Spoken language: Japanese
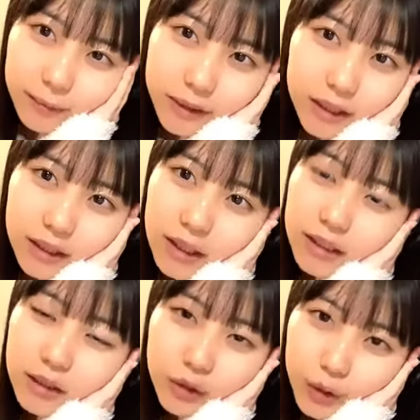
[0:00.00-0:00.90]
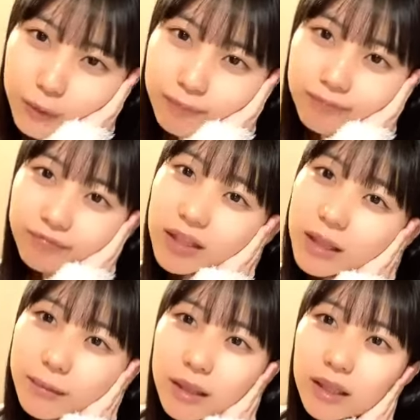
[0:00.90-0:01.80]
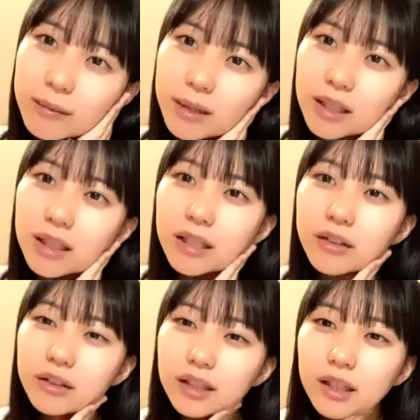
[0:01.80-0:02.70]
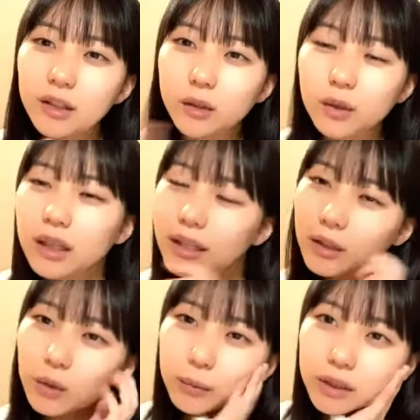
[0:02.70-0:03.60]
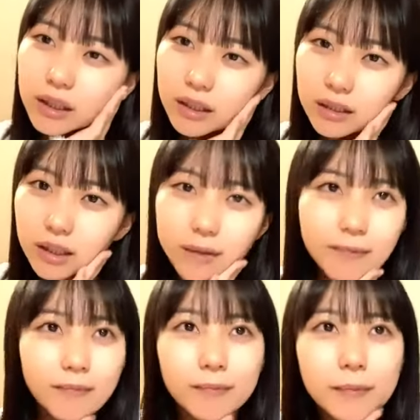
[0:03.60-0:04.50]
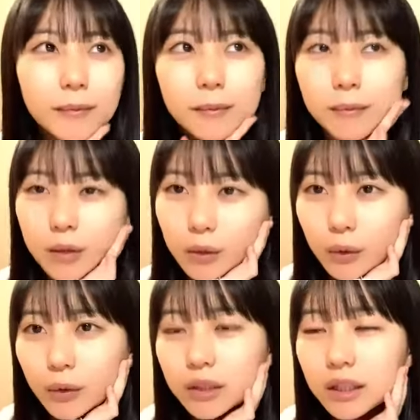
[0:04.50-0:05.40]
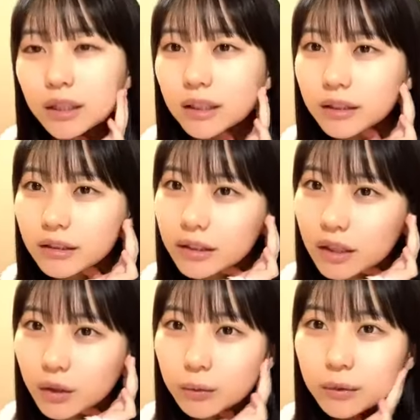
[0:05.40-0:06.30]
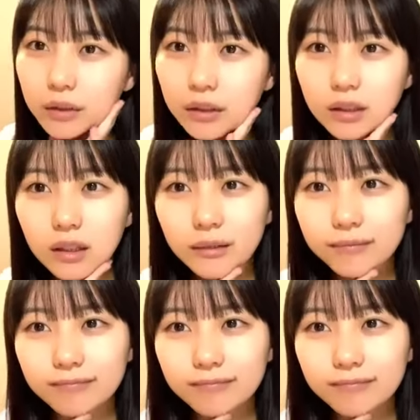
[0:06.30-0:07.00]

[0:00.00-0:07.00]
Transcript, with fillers: 見せれないでしょ今今だから許されることかなと思っちゃってさおおうち感出過ぎたと思うんですが